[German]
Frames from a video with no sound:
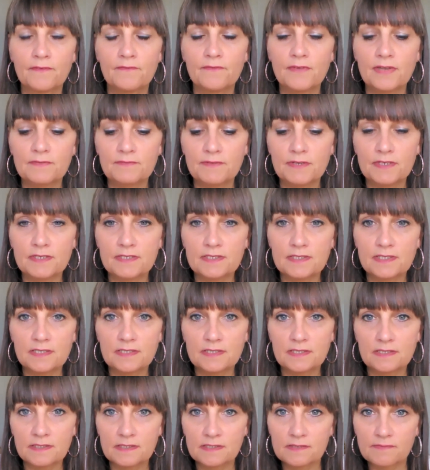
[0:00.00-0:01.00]
Wenn wir das
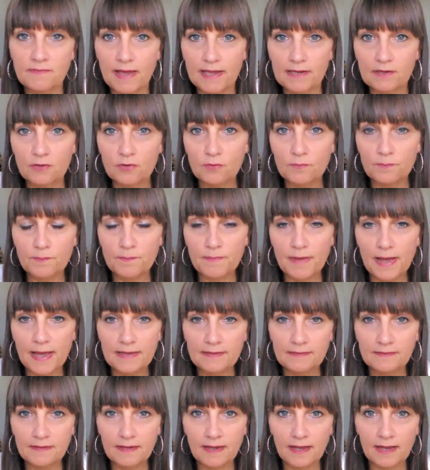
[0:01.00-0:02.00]
jetzt in zwei Gruppen
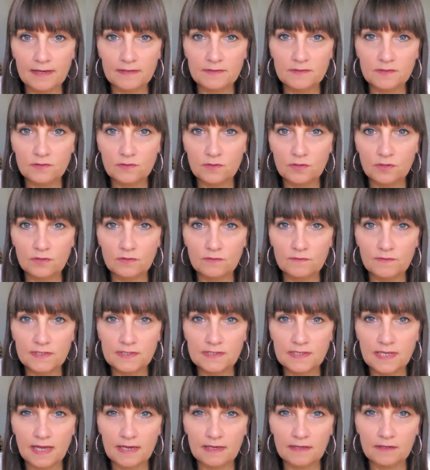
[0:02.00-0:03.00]
einteilen, so könnten wir
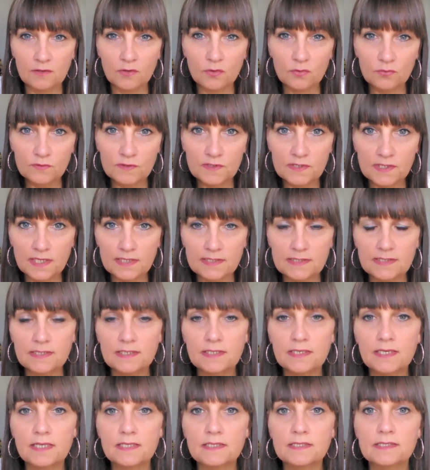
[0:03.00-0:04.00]
sagen,
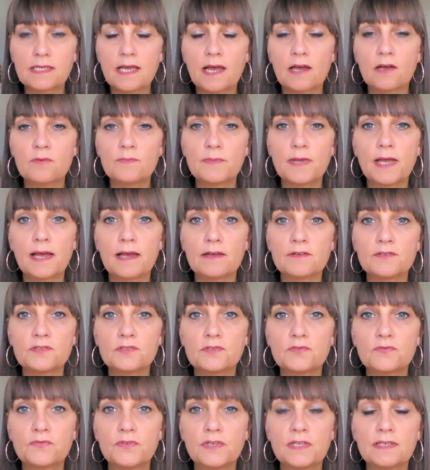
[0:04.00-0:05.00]
grundsätzlich geht es darum
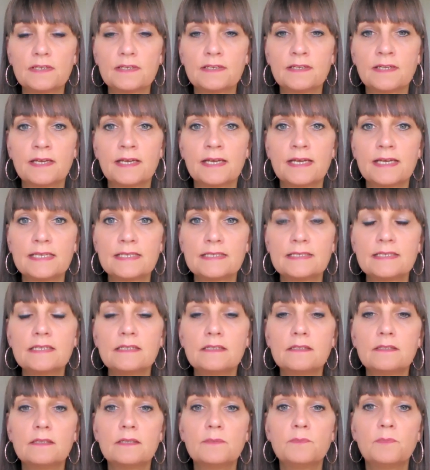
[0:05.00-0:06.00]
herauszufinden,
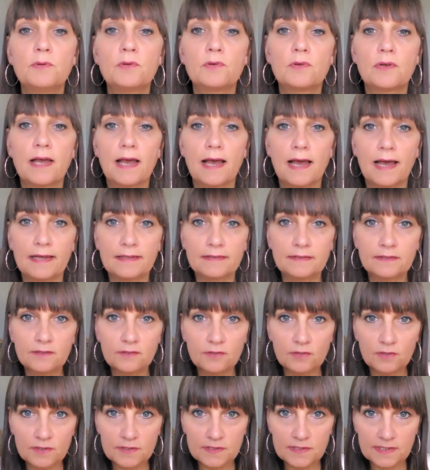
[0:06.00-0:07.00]
sind die Blockaden
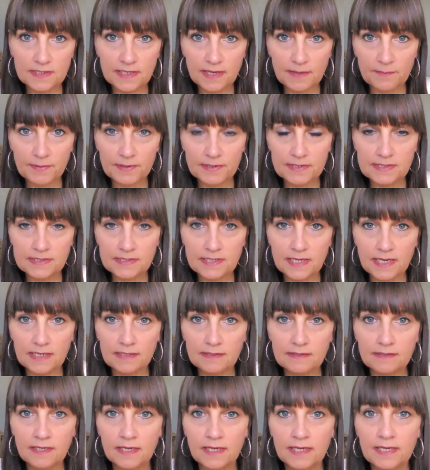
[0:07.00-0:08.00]
noch sehr
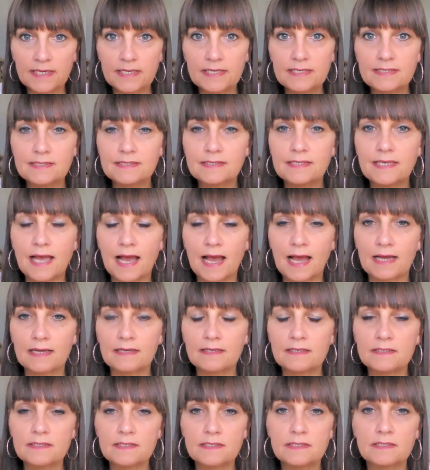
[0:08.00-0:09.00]
präsent? Ist die
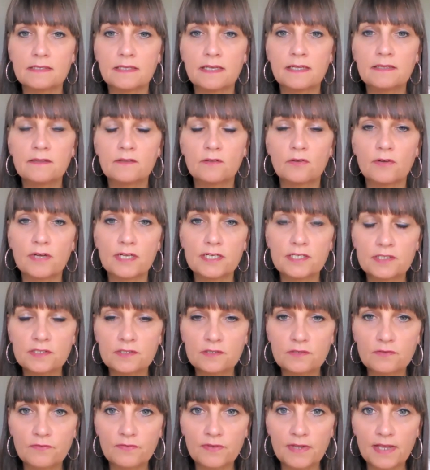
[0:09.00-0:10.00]
Angst, enttäuscht
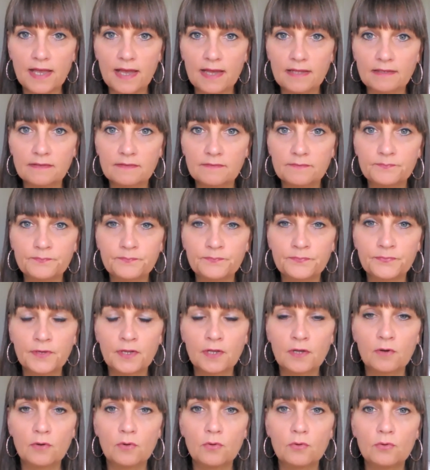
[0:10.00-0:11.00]
zu werden
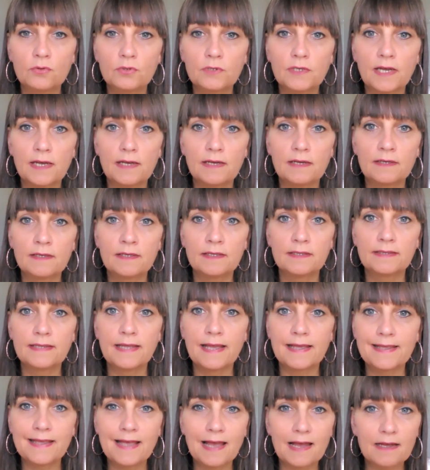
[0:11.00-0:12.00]
oder
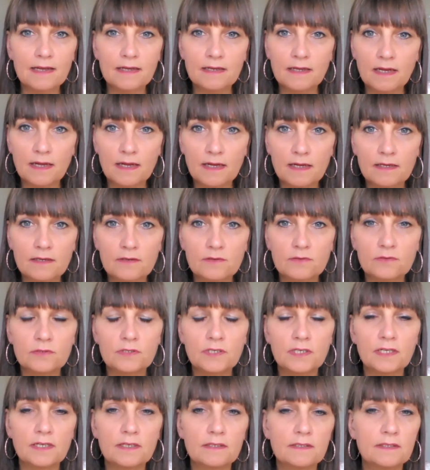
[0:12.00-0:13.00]
der Ärger
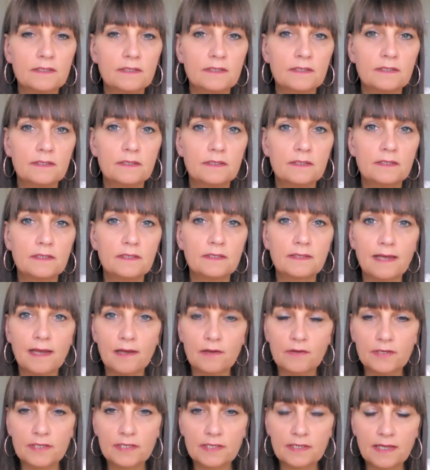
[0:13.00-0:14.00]
oder die
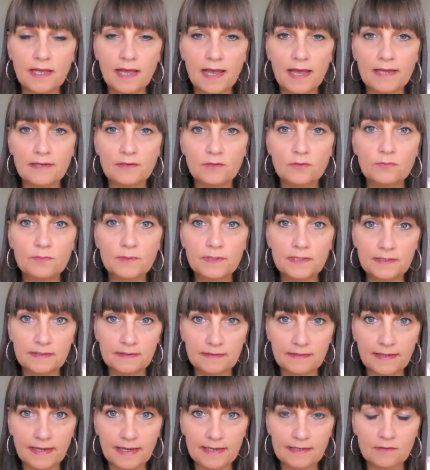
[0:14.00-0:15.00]
Traurigkeit über die
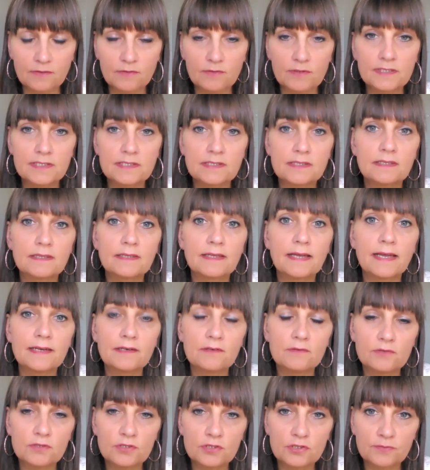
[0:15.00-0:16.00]
Trennung, ist der
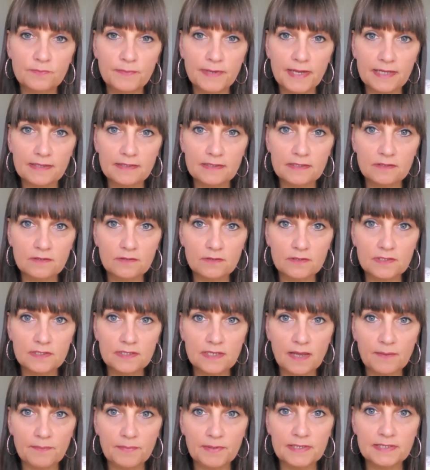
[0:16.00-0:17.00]
Trennungsschmerz noch
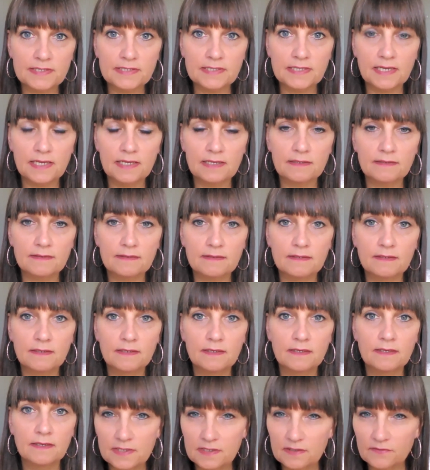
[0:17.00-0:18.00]
sehr präsent?
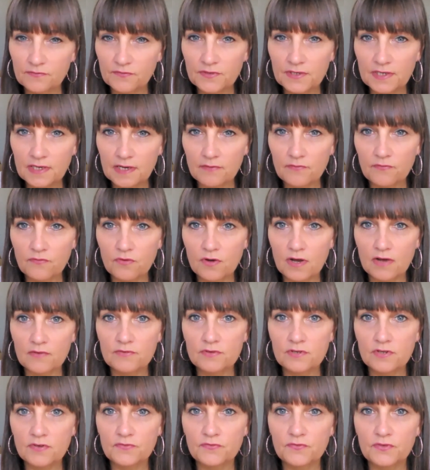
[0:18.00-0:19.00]
Sind viele
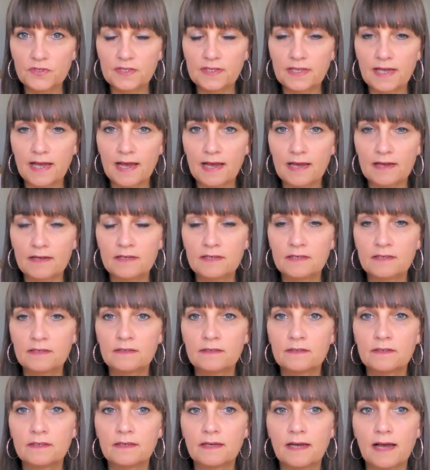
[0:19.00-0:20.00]
Vorwürfe da?
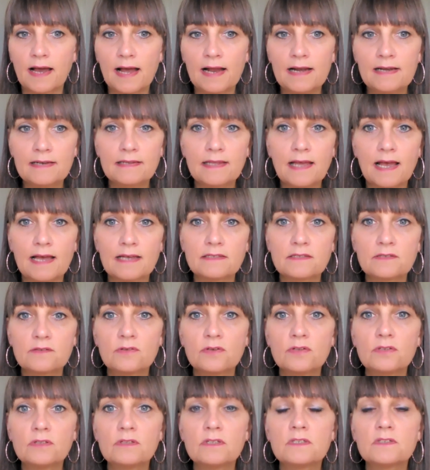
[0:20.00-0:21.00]
All das
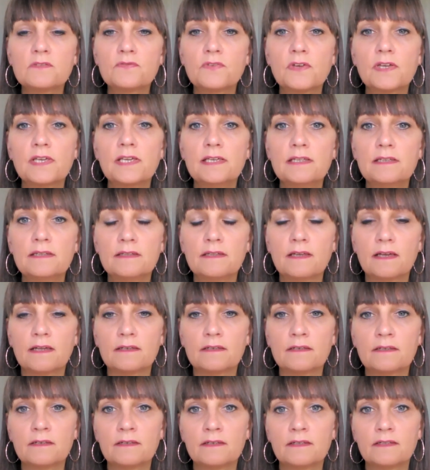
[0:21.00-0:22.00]
könnte es
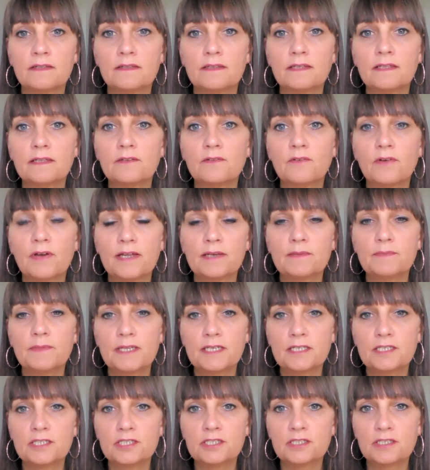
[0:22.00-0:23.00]
verhindern, den neuen
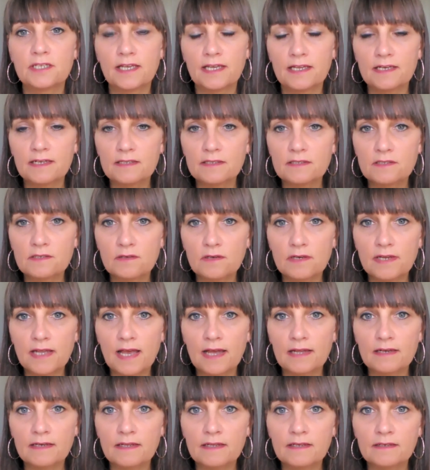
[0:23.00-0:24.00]
Menschen
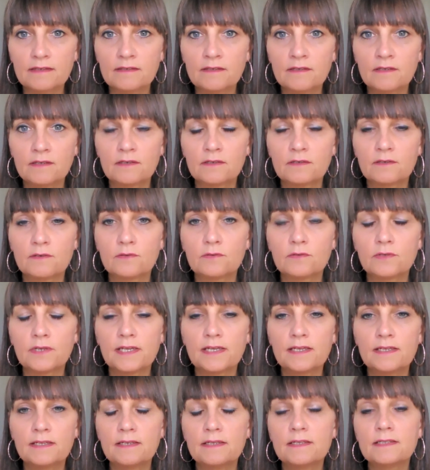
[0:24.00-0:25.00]
kennenzulernen
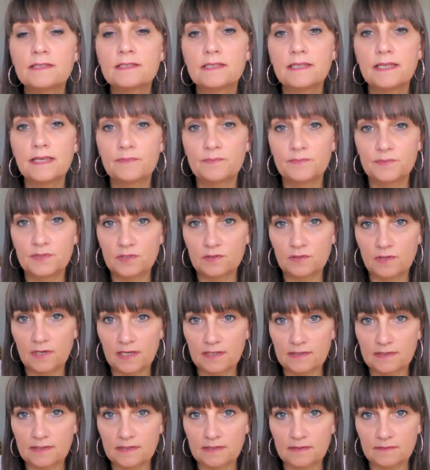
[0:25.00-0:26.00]
oder ihn ins Leben zu
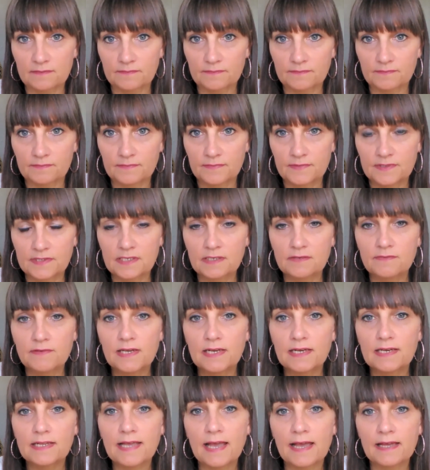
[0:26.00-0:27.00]
lassen, sich
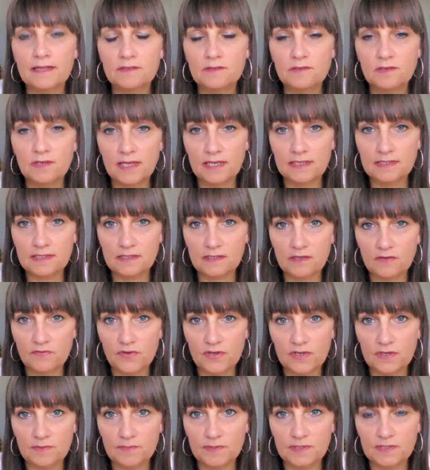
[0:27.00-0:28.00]
wirklich einzulassen auf
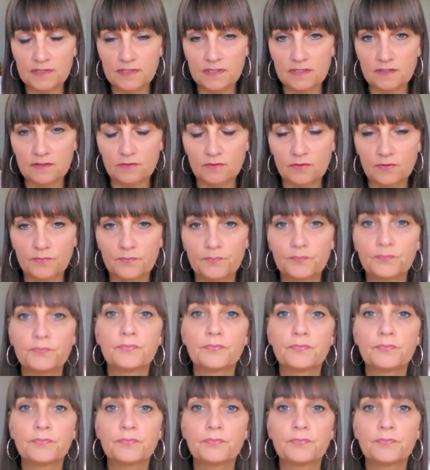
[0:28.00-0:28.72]
eine Beziehung.